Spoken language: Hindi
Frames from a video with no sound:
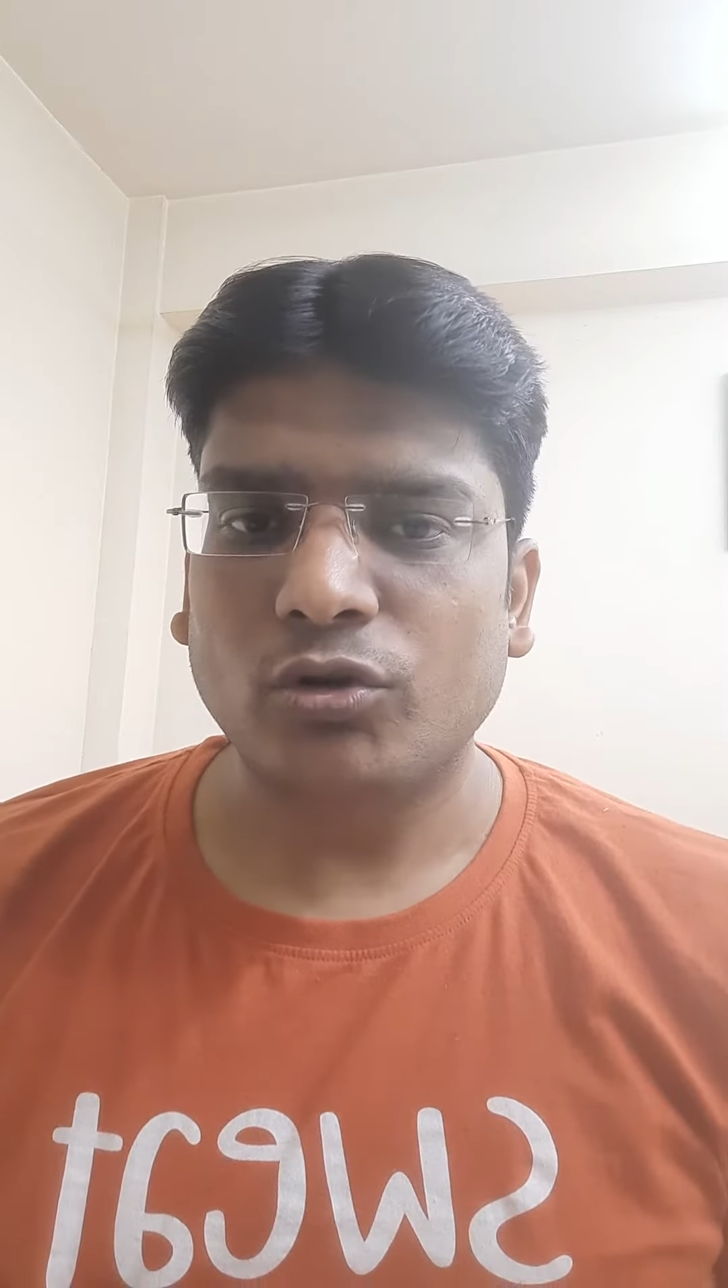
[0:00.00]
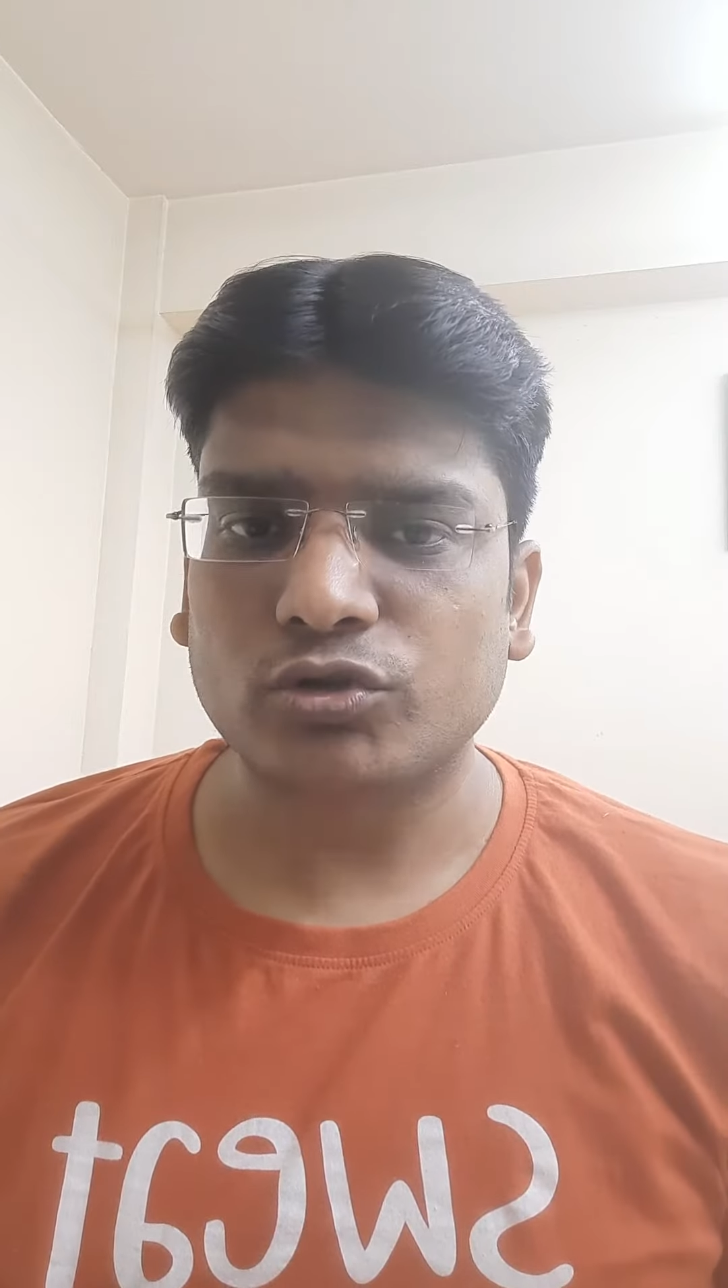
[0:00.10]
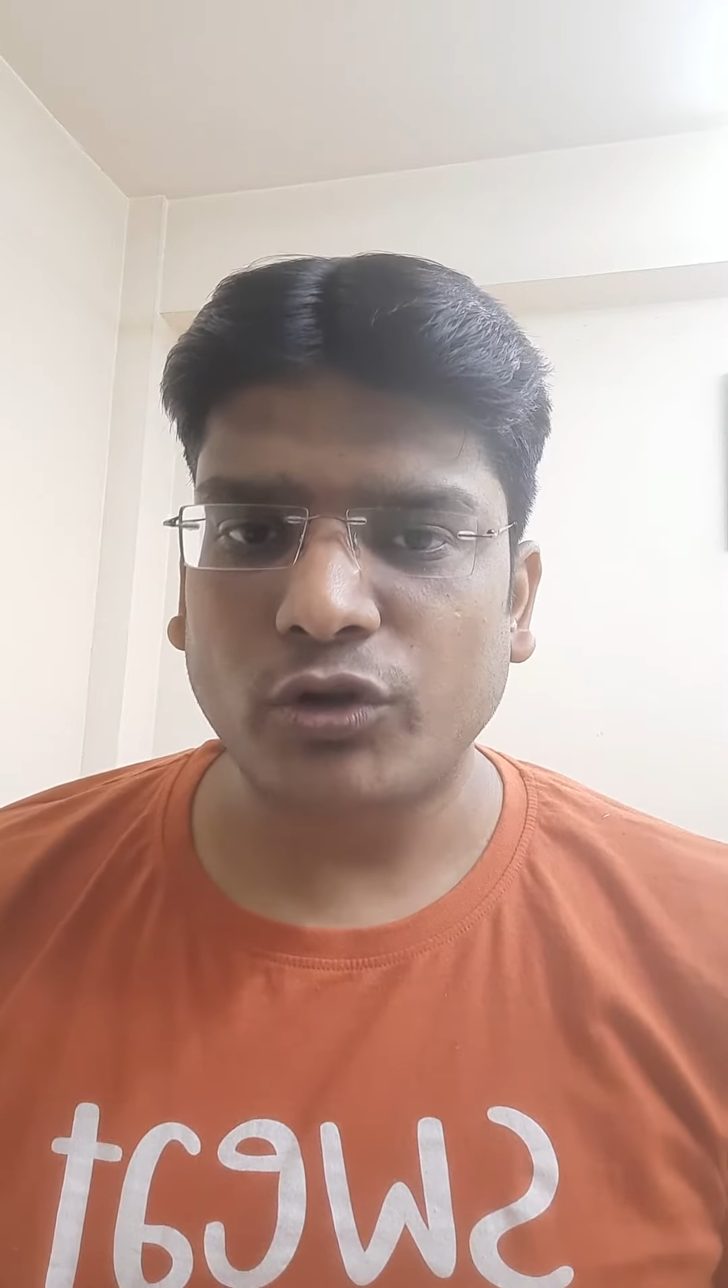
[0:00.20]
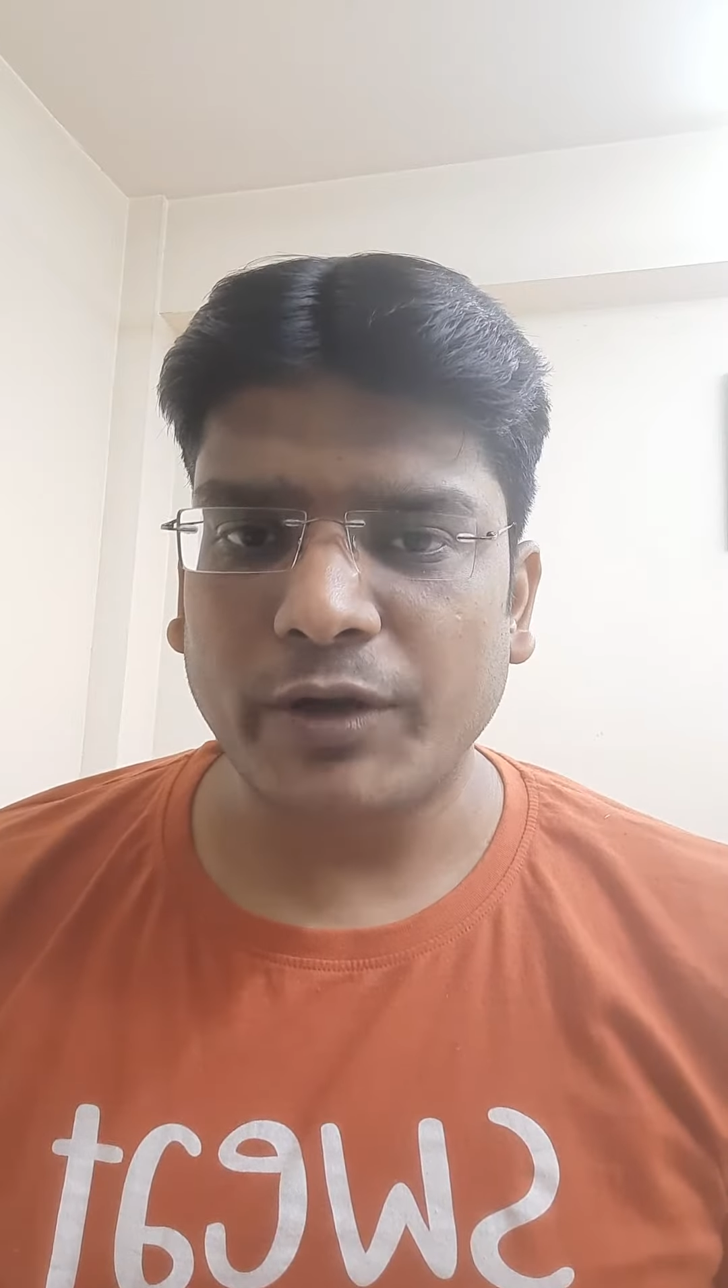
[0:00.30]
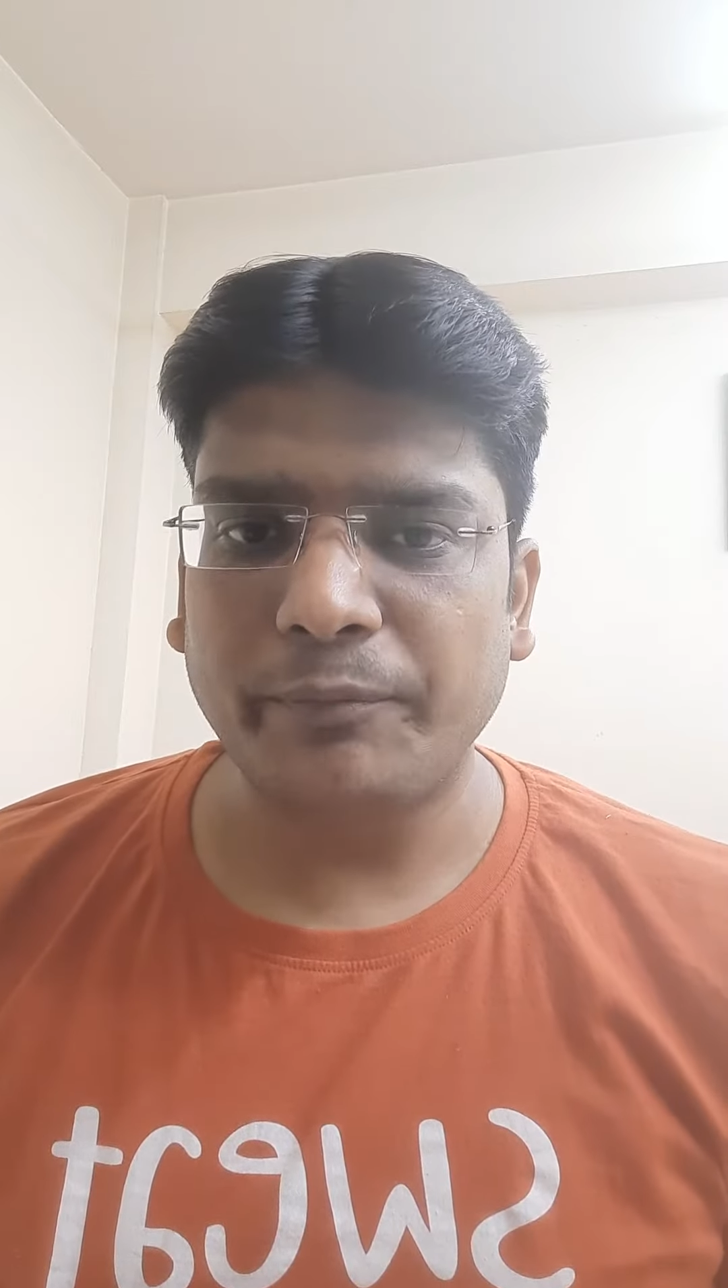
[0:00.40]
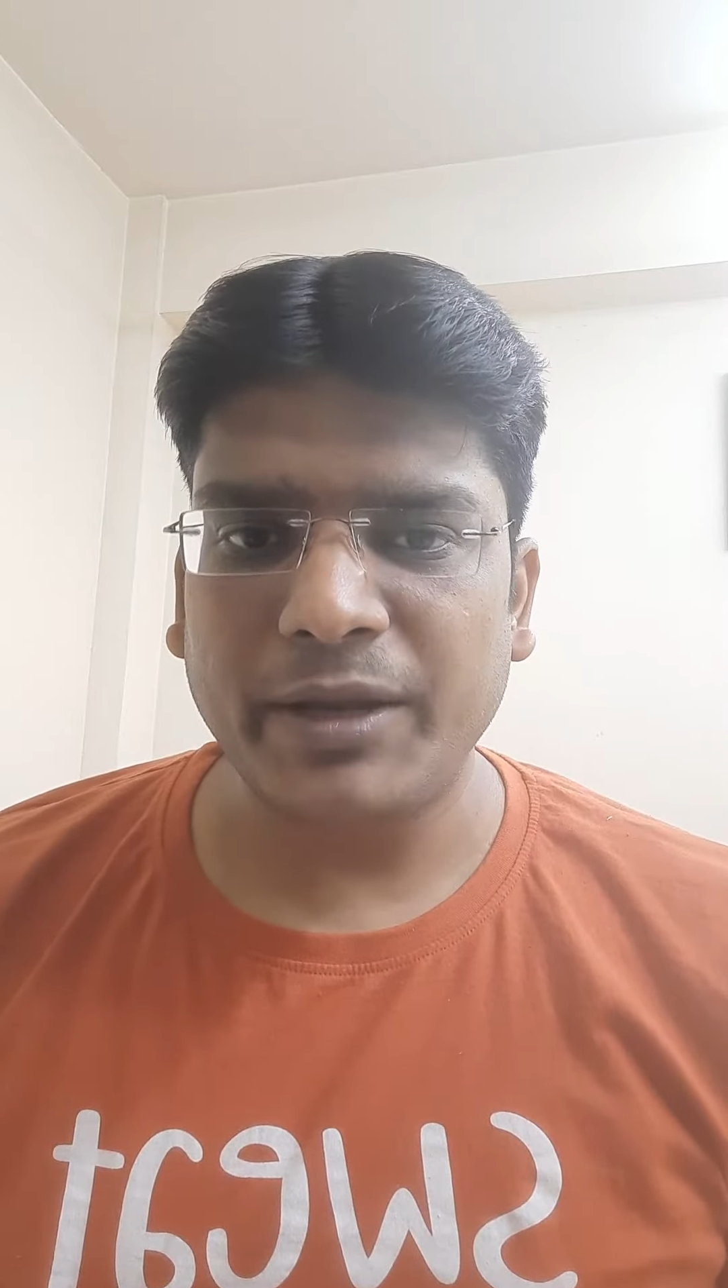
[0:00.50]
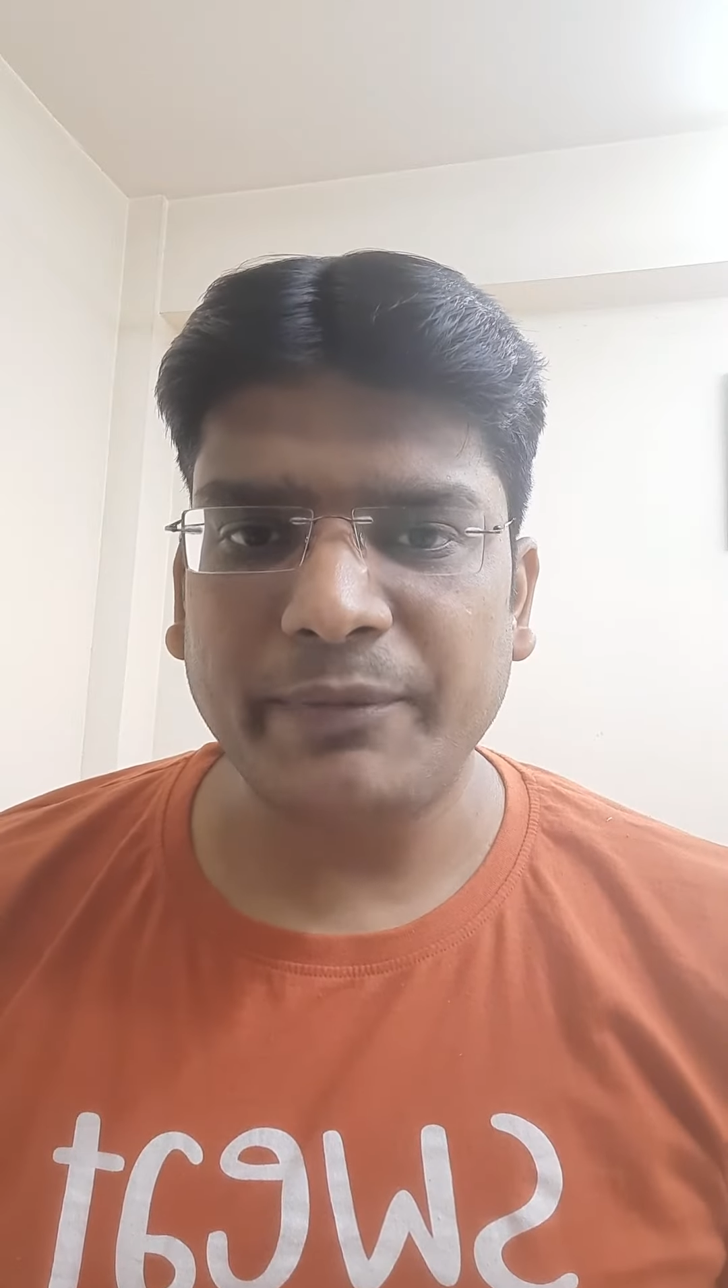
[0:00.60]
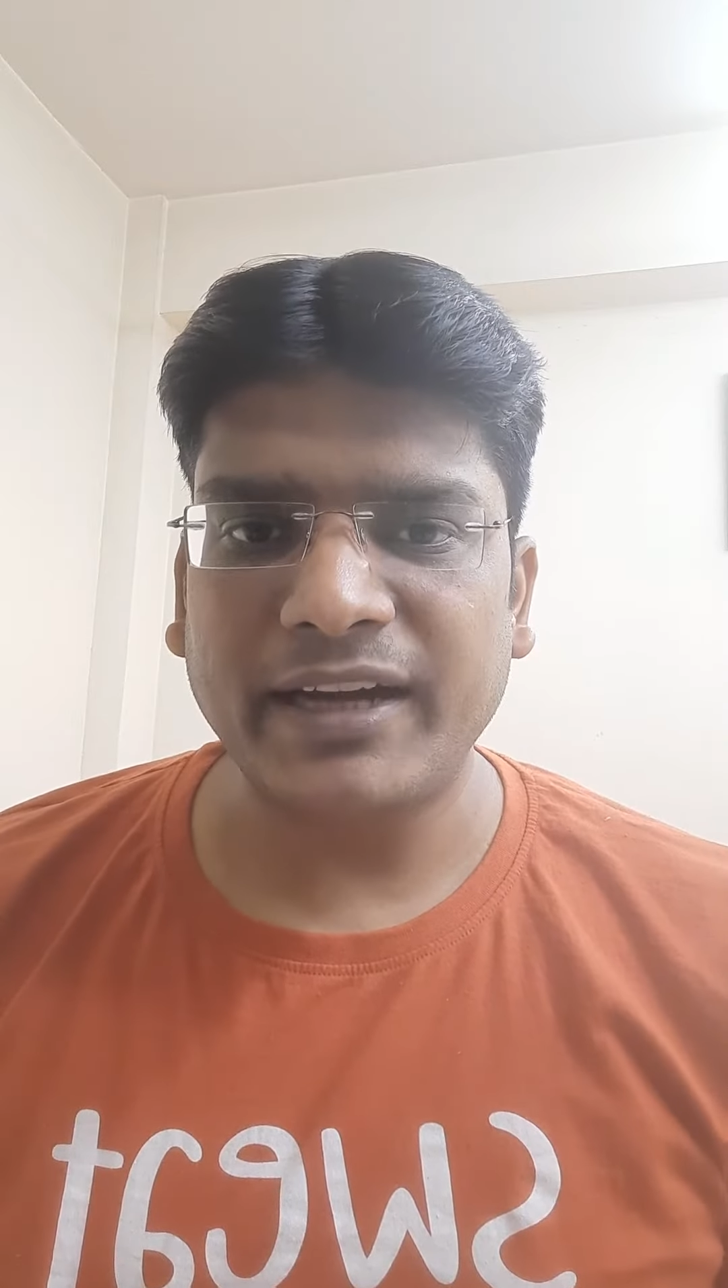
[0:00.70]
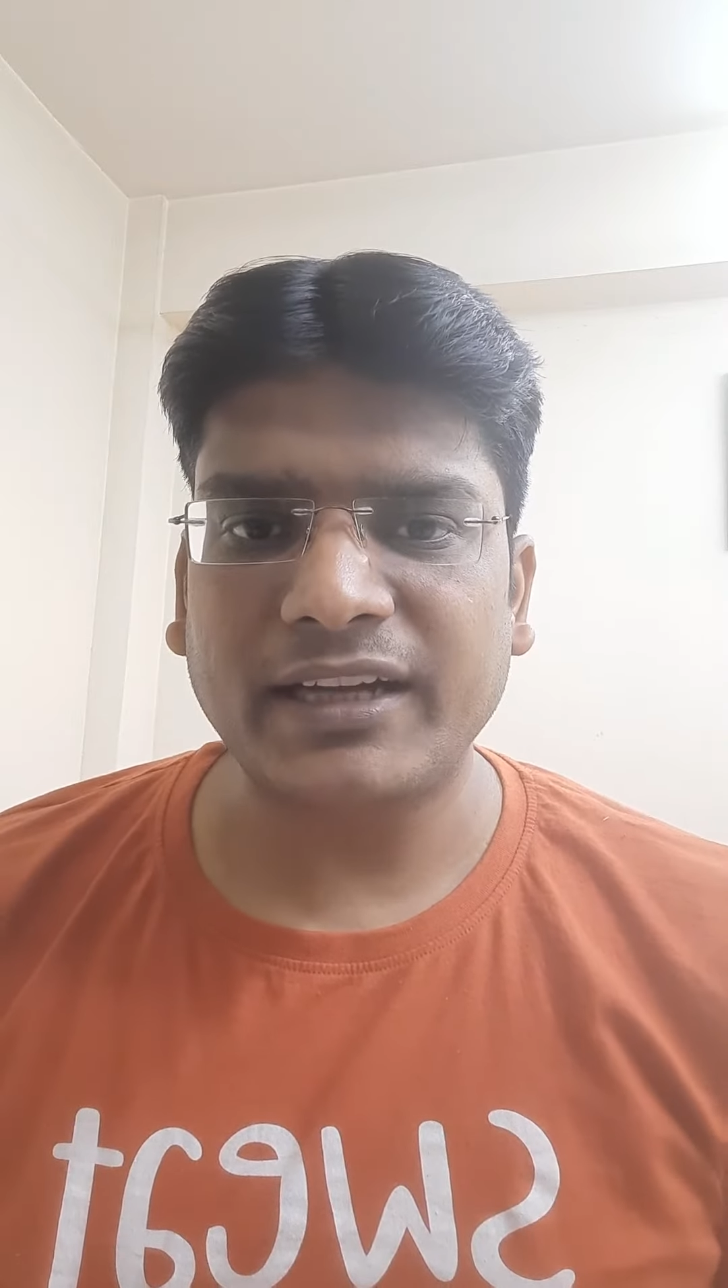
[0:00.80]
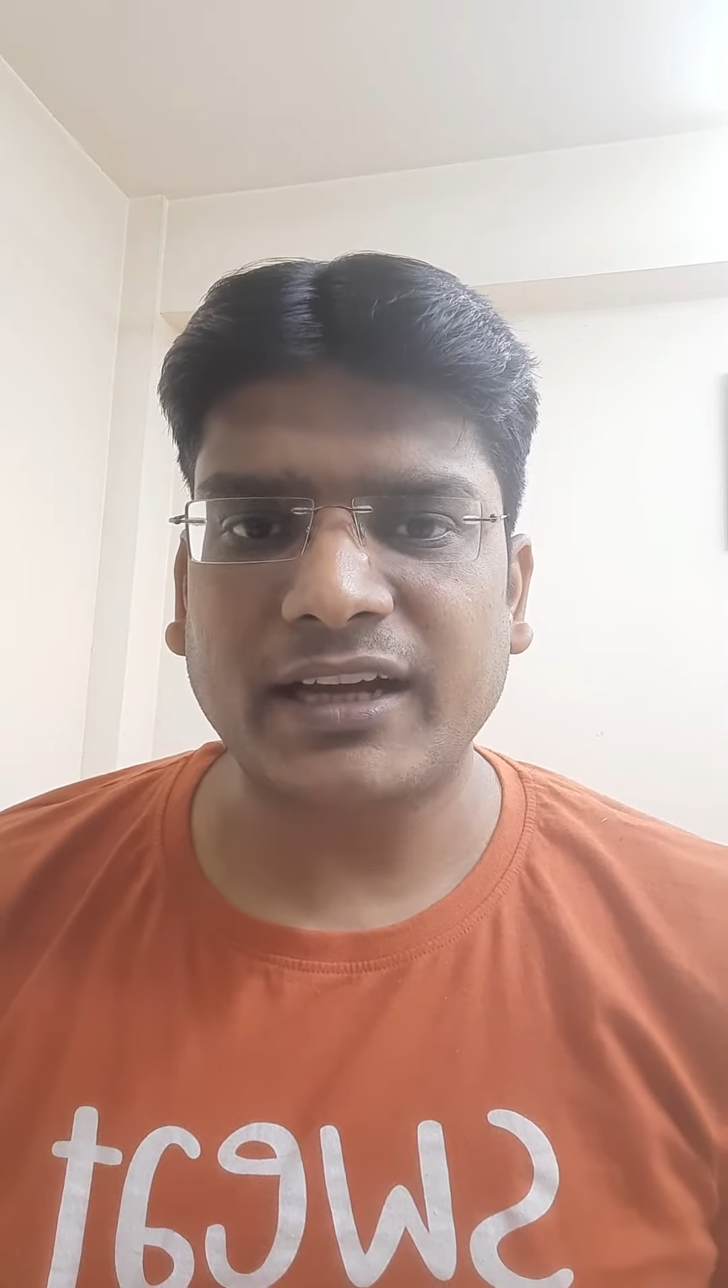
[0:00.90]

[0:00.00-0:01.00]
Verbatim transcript: उसको इम्प्लीमेंट